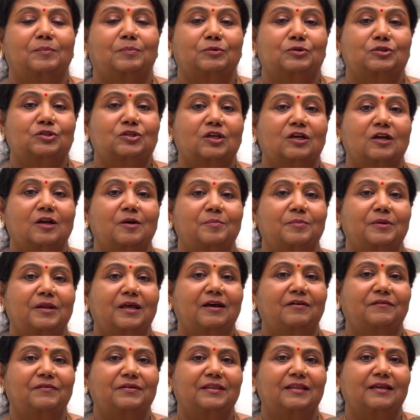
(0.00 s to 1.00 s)

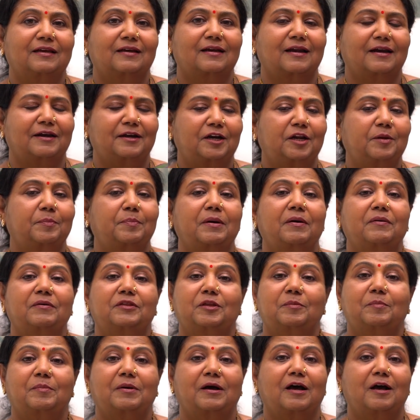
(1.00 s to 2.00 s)
புஸ்தகம்னா வந்து கண்டிப்பாக
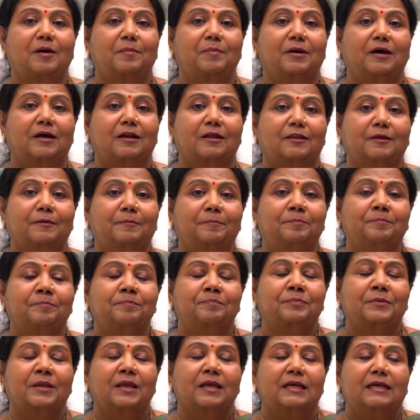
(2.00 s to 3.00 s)
வந்து மகாபாரதம்
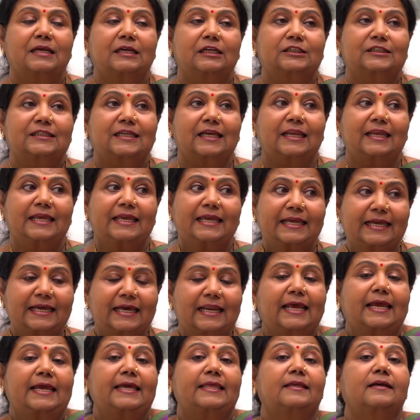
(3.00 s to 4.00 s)
சரி இங்கே
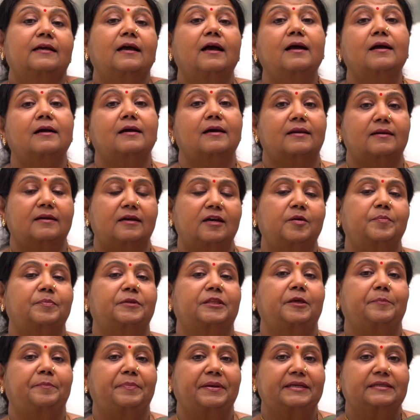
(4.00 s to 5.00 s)
நான் எதுக்காக கர்ணனை
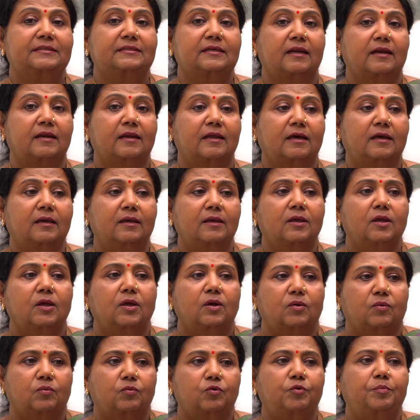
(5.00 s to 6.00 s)
பற்றி பேசுகிறேன்னா
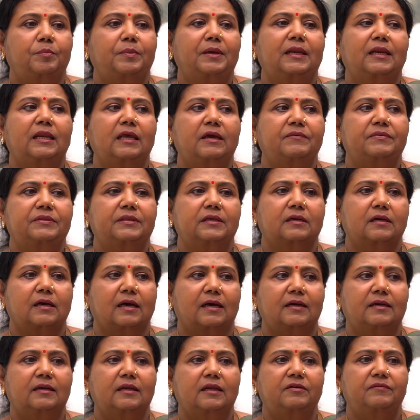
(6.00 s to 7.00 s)
உண்மையிலே வந்து
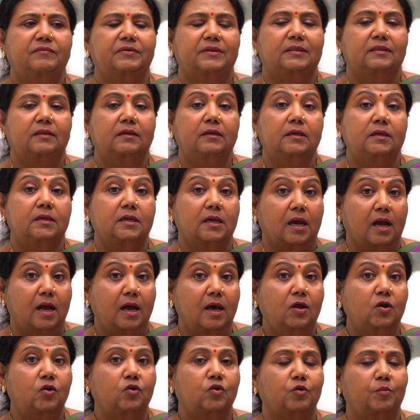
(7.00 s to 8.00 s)
கர்ணன் வந்து
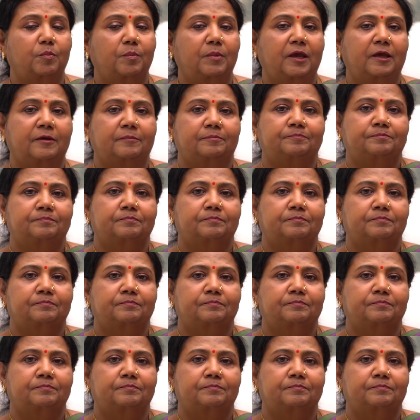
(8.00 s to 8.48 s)
யாருக்குமே